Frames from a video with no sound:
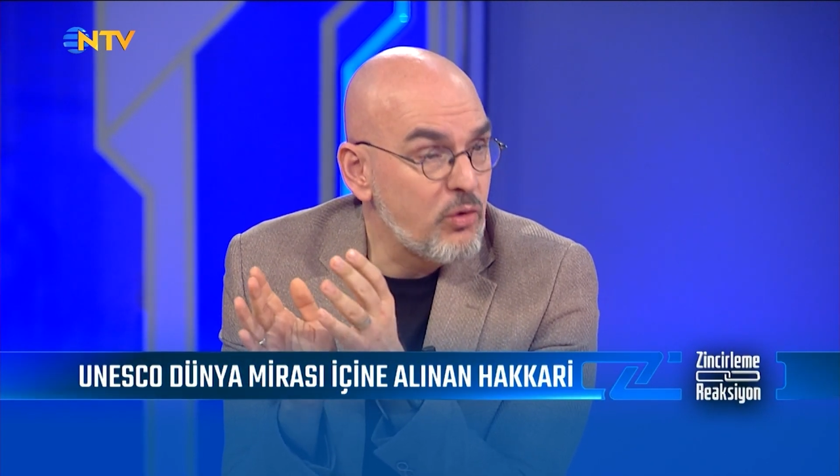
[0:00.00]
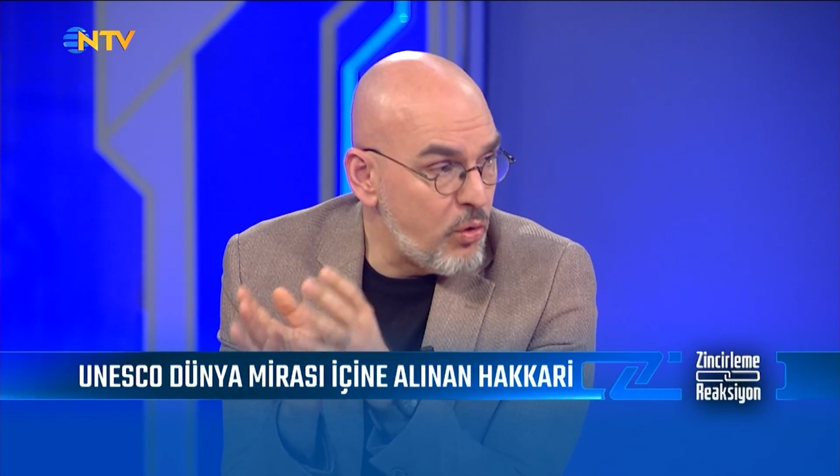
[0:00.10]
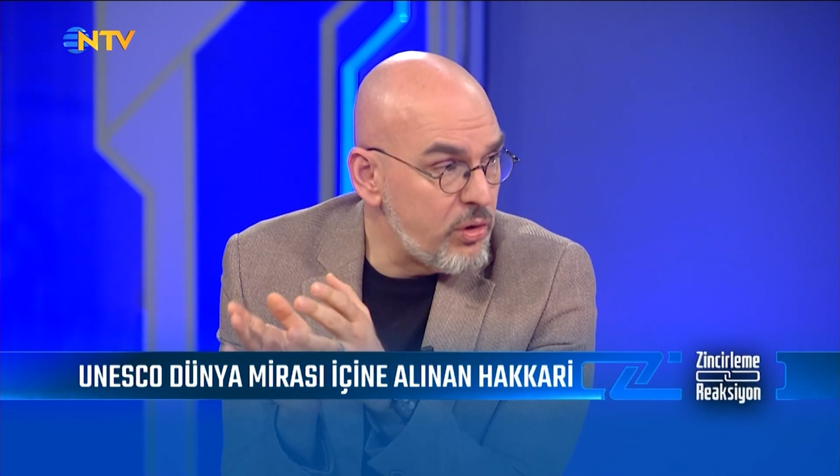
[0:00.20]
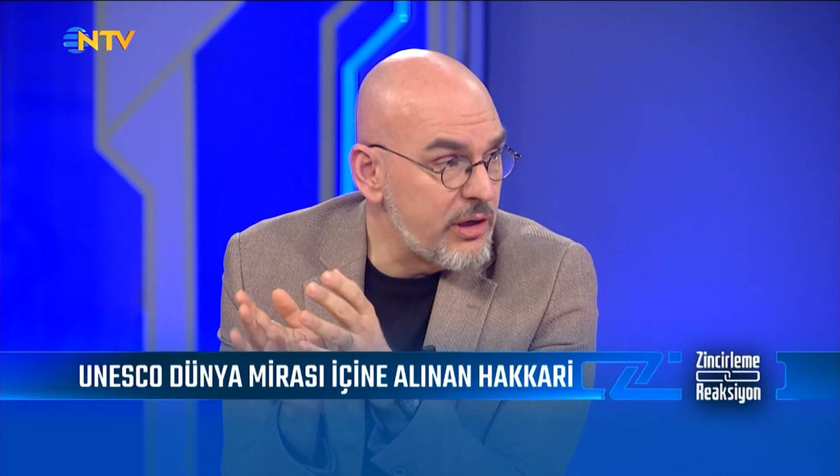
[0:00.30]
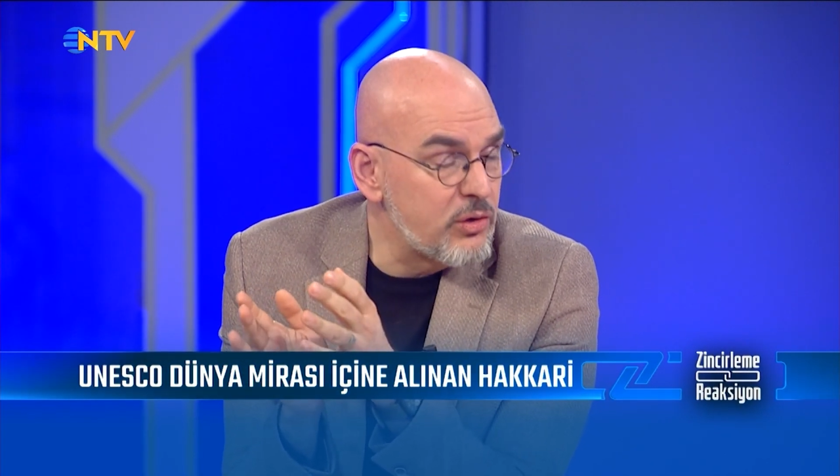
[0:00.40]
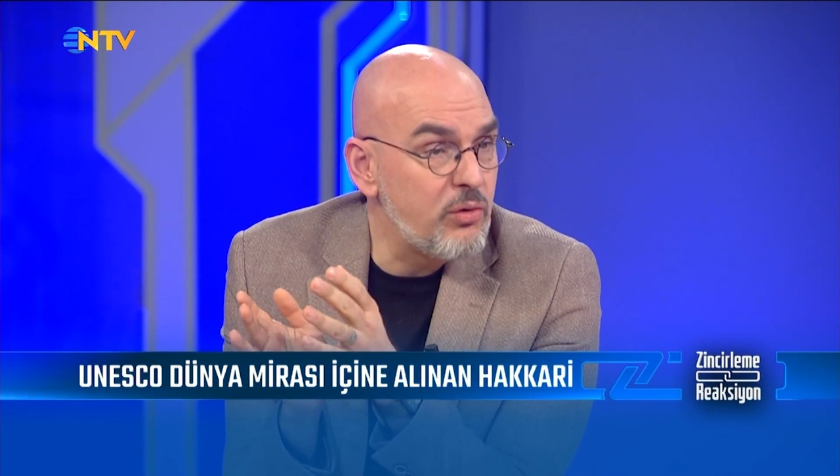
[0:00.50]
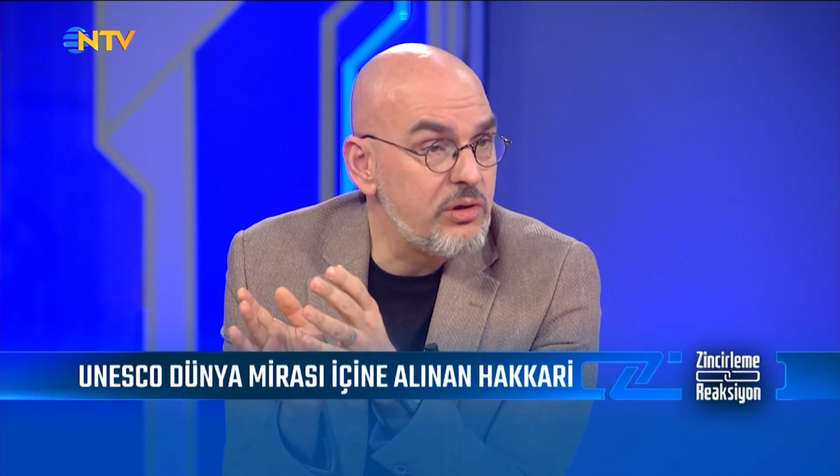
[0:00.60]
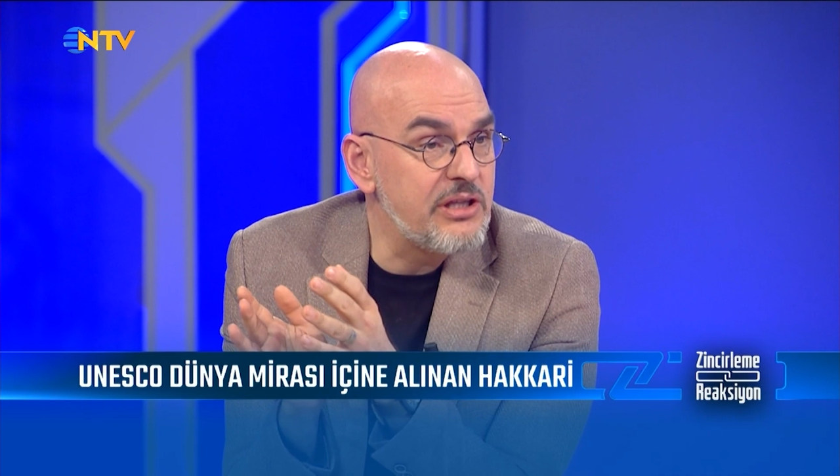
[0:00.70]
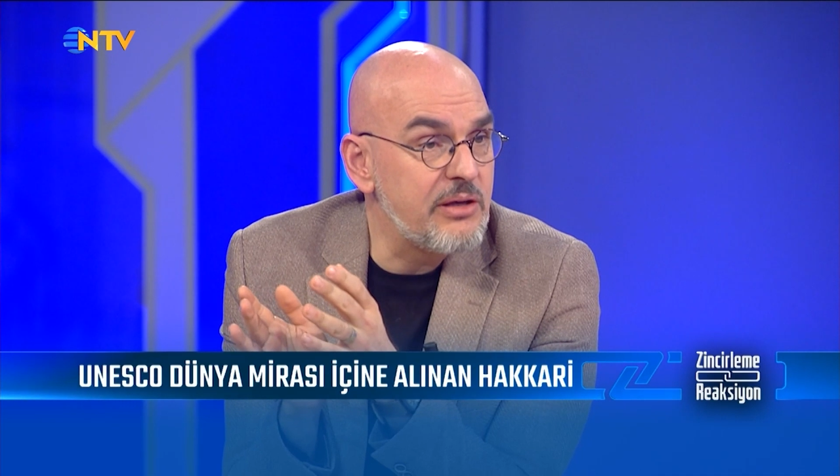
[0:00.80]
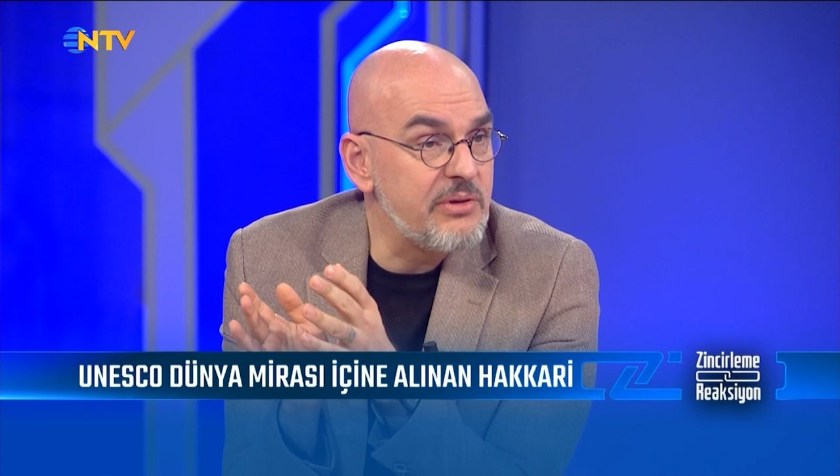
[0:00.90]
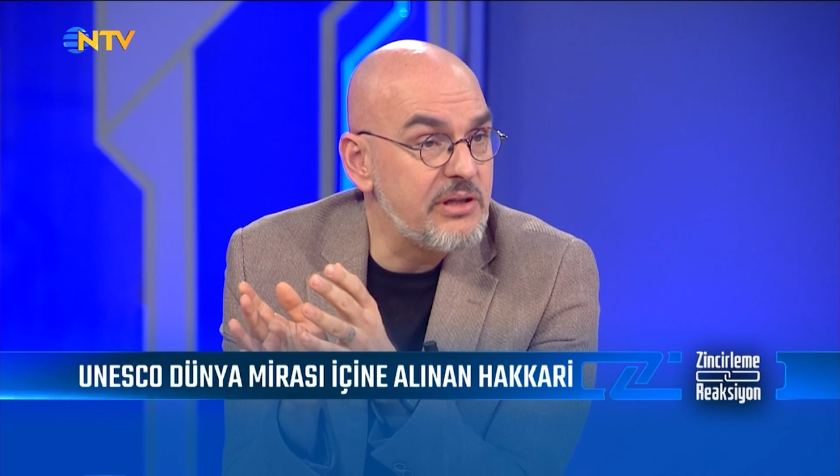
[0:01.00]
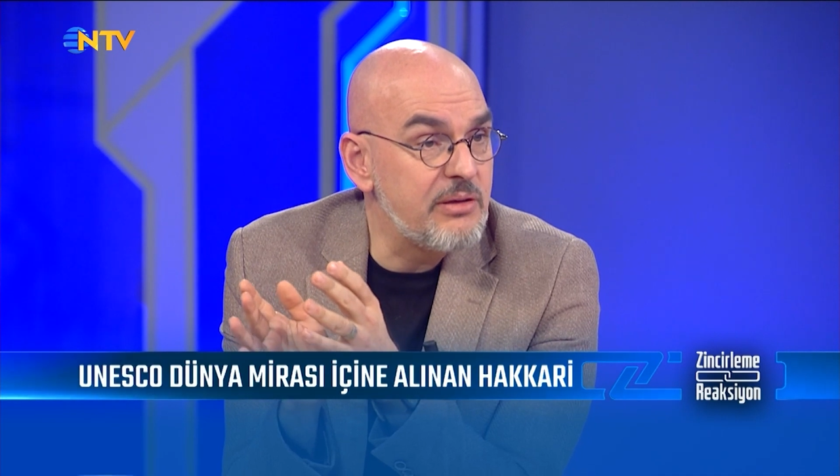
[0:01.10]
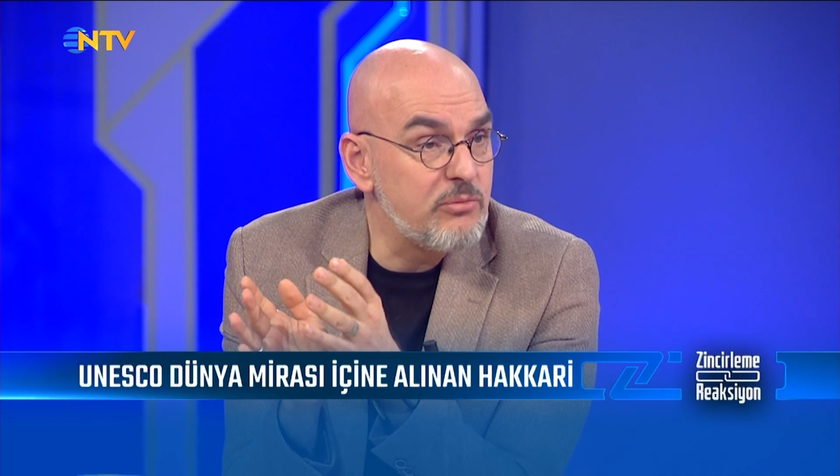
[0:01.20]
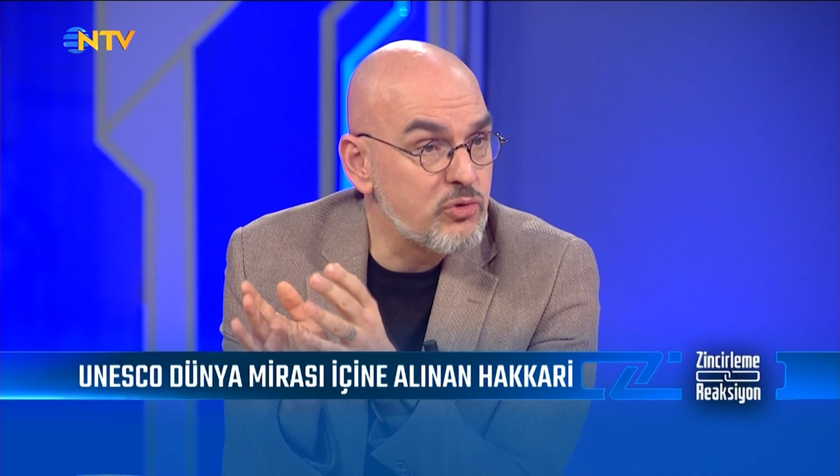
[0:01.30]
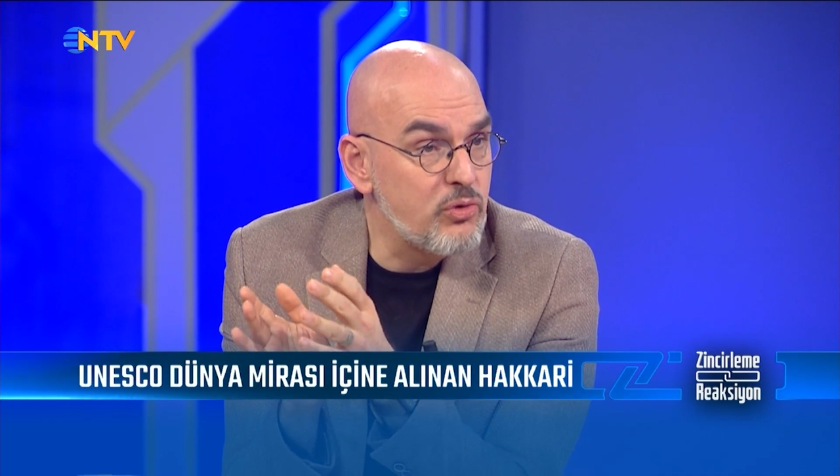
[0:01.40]
Konak Köyü diye
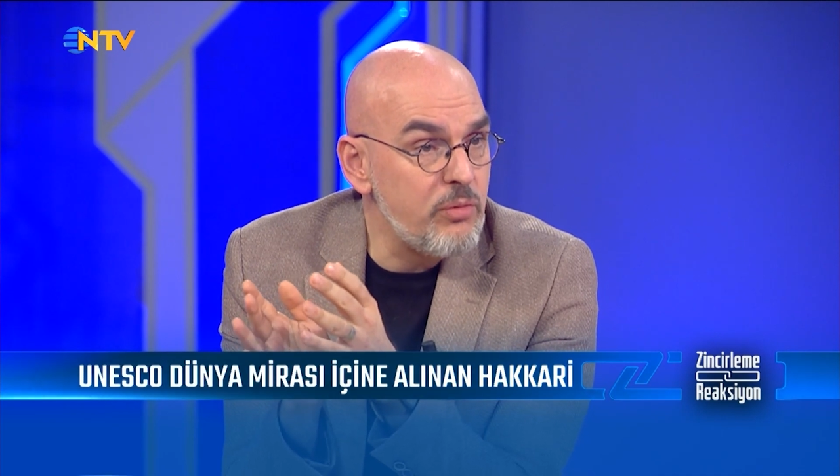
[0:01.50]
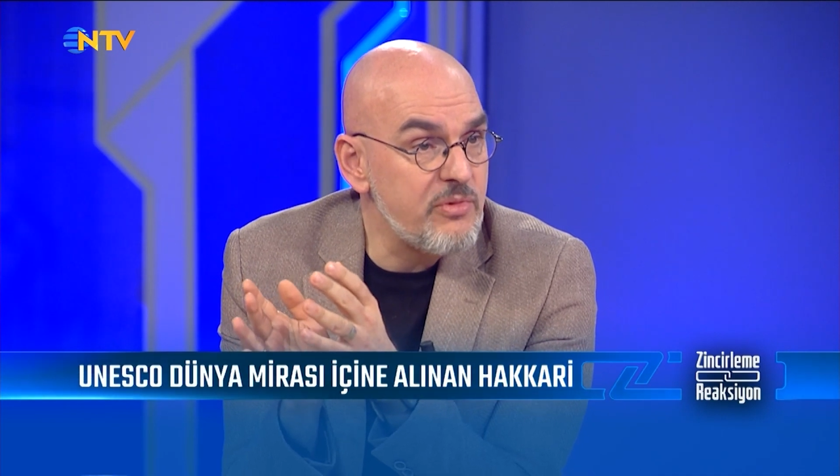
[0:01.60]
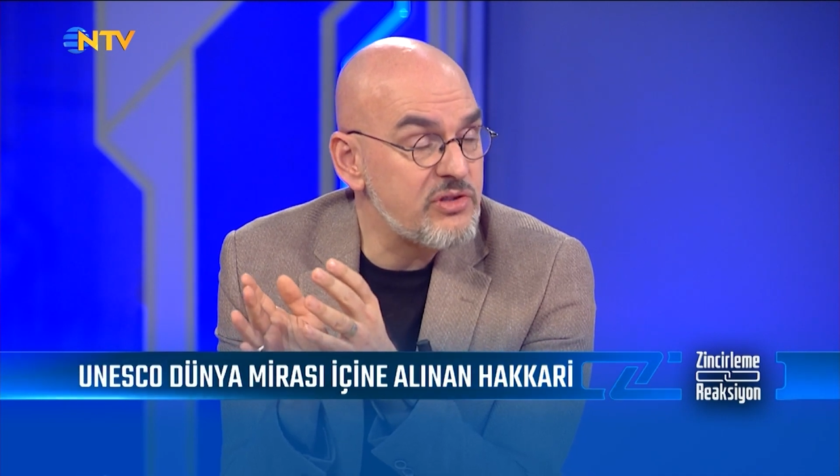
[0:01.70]
bildiğimiz köy.